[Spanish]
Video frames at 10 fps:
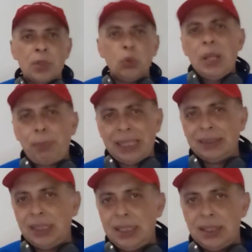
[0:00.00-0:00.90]
Una
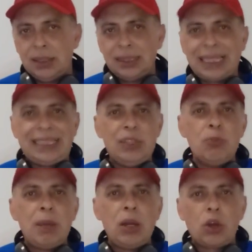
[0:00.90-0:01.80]
plantilla que tiene
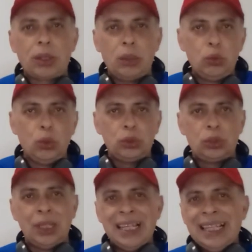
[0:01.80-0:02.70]
un valor de
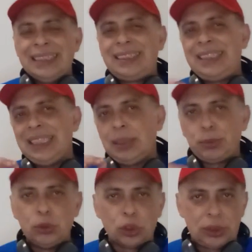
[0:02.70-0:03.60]
unos
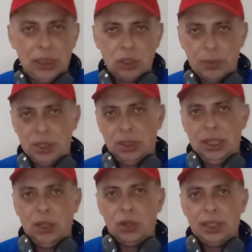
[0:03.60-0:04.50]
7.5
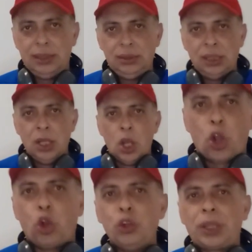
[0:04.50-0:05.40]
millones de dólares
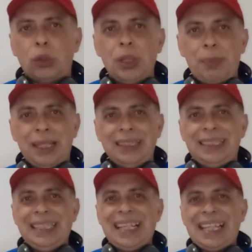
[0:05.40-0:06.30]
contra una
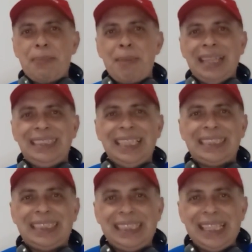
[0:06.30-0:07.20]
plantilla de más de
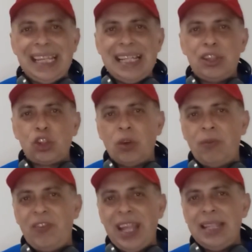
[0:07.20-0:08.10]

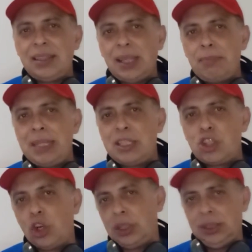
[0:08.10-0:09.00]
120
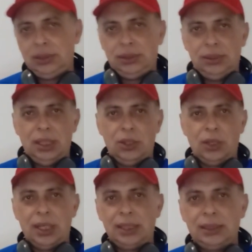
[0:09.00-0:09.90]
millones de
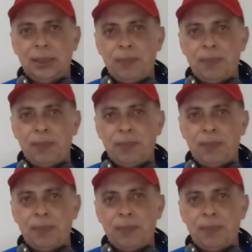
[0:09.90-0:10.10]
dólares.